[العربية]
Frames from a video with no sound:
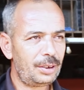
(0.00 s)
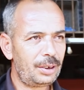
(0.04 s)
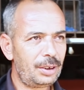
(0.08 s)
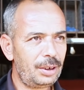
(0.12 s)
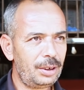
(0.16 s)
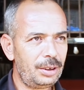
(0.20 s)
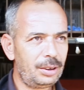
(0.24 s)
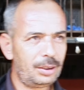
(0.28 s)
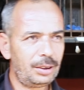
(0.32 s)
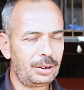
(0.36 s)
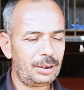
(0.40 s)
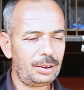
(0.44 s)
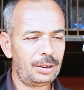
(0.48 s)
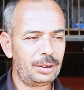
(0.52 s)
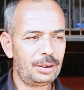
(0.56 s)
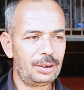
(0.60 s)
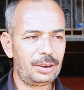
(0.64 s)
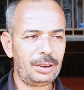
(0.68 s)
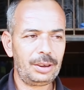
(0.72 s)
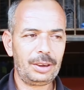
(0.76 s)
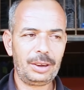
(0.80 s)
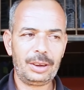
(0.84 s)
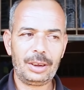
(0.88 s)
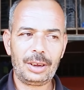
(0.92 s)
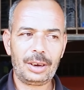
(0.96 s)
راهي
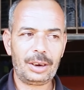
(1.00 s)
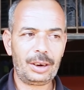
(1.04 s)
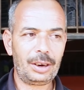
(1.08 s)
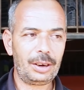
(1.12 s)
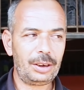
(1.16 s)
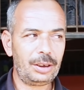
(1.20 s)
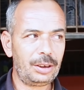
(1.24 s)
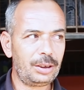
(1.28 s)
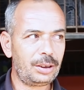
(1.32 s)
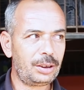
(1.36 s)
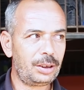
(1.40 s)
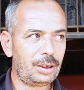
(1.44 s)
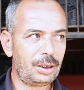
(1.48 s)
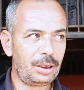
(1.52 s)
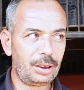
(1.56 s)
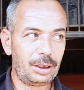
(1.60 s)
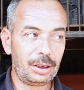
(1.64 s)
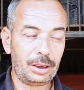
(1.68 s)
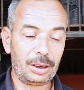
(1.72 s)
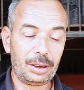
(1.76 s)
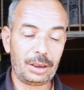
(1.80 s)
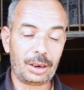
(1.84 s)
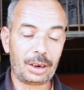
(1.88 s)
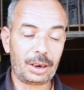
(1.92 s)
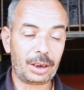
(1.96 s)
راهي
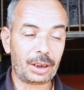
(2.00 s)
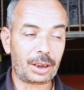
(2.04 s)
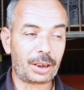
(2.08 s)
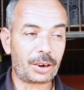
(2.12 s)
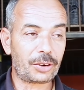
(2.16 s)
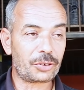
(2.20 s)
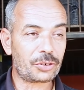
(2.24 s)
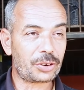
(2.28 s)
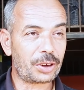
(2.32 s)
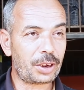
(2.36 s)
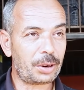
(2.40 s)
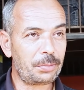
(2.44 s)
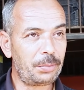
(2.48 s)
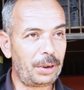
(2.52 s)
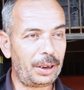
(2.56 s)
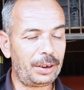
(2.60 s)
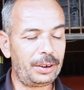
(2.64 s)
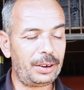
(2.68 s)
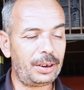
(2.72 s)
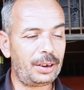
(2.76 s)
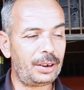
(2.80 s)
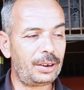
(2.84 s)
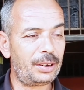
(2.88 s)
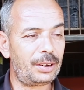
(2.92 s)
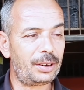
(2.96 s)
يدي راهي يخرج خير ما
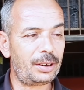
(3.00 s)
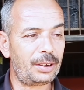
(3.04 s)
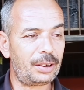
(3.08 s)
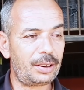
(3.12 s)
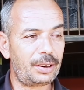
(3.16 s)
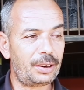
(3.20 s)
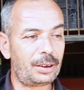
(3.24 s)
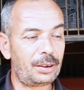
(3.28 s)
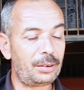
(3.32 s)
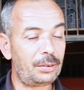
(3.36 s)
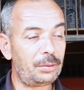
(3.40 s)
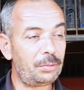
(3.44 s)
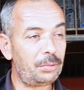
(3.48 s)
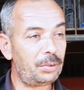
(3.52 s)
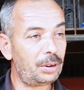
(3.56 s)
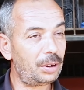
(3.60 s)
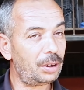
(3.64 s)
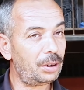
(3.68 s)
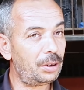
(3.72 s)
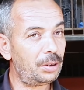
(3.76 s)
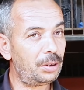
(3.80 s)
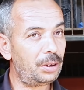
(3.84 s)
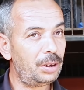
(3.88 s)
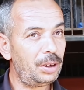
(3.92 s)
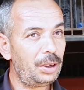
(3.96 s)
حنا
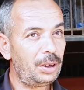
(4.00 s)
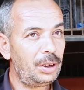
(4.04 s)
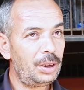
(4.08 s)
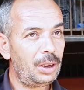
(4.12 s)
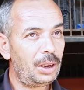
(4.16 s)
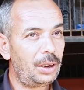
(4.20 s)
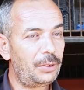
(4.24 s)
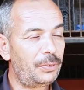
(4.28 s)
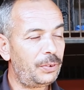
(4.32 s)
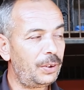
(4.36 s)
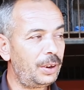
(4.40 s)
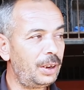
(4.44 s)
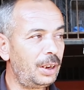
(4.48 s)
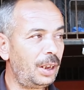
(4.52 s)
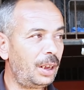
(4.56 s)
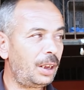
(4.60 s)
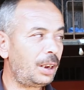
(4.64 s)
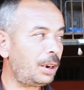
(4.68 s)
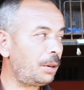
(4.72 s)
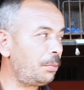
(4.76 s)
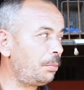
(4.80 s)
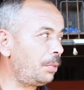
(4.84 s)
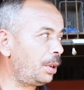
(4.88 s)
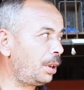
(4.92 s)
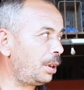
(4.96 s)
الفلاح
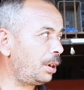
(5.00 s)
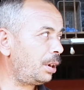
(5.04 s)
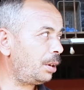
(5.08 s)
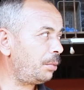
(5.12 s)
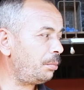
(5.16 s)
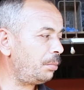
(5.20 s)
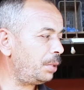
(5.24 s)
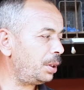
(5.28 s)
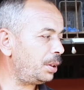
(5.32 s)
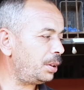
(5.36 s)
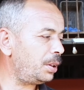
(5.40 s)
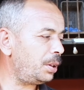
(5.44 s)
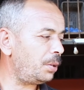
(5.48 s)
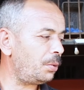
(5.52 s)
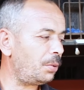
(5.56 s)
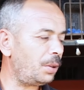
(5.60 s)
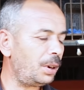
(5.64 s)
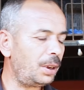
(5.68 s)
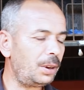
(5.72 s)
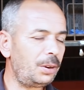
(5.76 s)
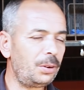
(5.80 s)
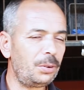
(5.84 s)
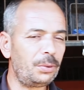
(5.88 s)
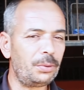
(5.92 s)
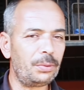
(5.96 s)
راه ما يدي
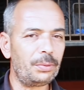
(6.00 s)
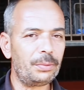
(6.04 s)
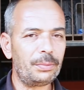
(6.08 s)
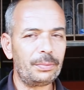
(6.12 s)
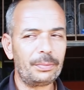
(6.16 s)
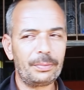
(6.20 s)
والو